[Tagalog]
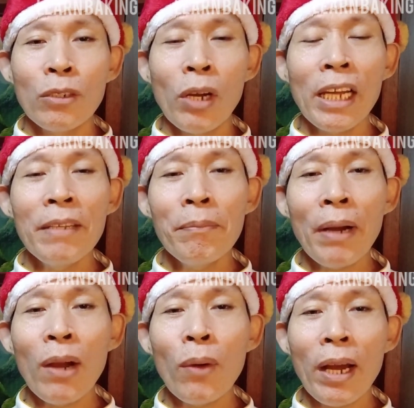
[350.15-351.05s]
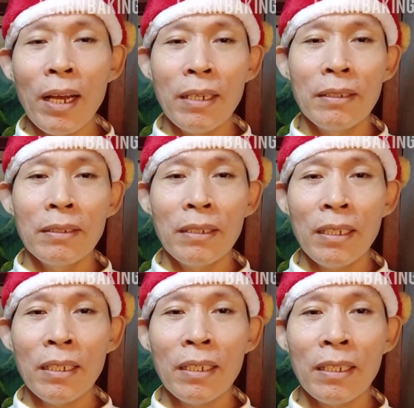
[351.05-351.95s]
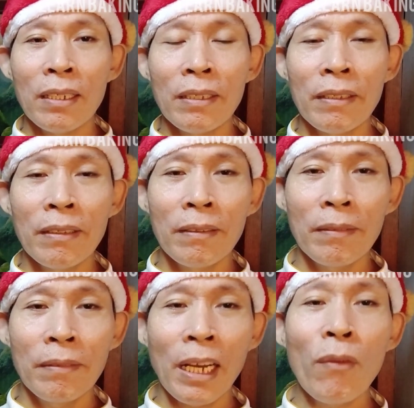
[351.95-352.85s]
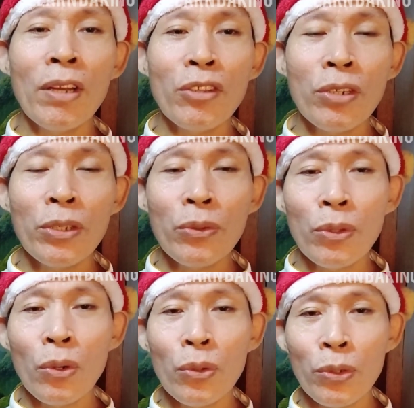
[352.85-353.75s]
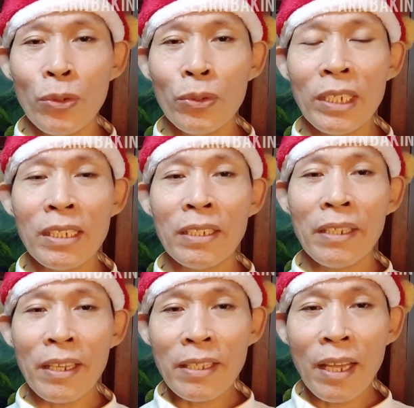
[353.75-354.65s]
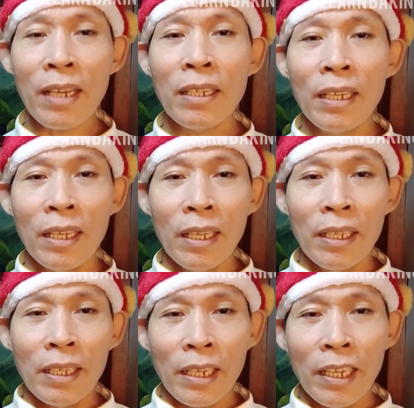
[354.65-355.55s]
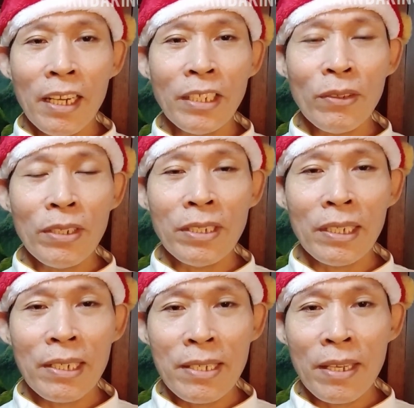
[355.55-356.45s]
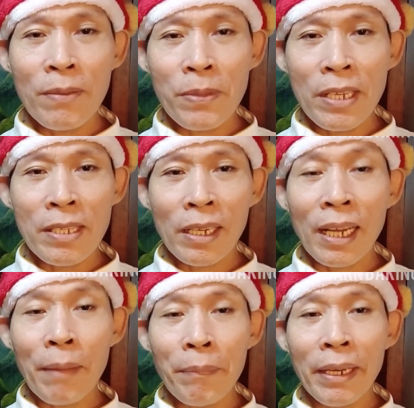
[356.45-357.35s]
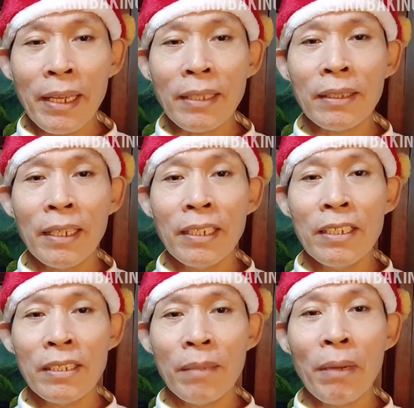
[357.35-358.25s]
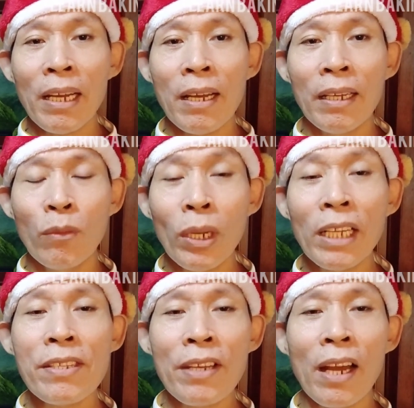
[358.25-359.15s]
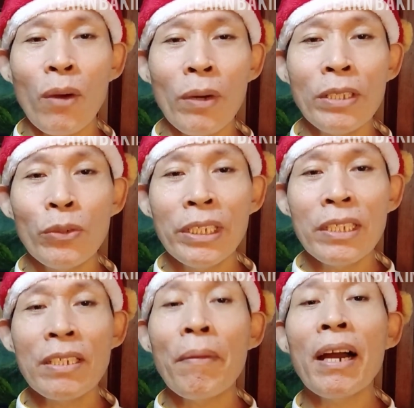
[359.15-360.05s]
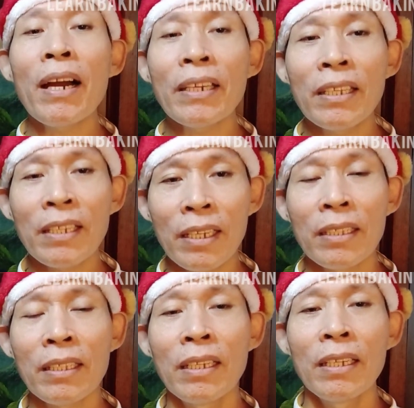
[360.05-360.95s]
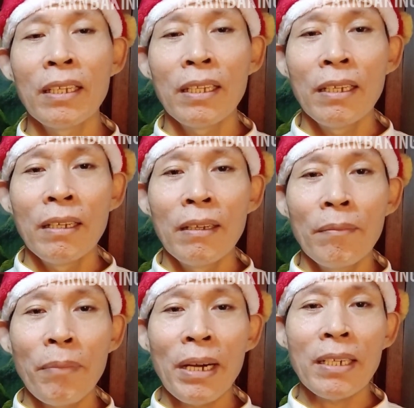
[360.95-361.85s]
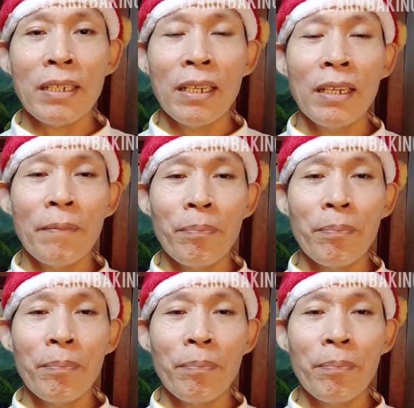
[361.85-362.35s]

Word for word: Kung halimbawa, uh, nagawa nyo na yung dough nyo, nasa tray na, kailangan nyo lang siyang isave sa isang cabinet na hindi siya maka, walang singawan o hindi siya mahanginan para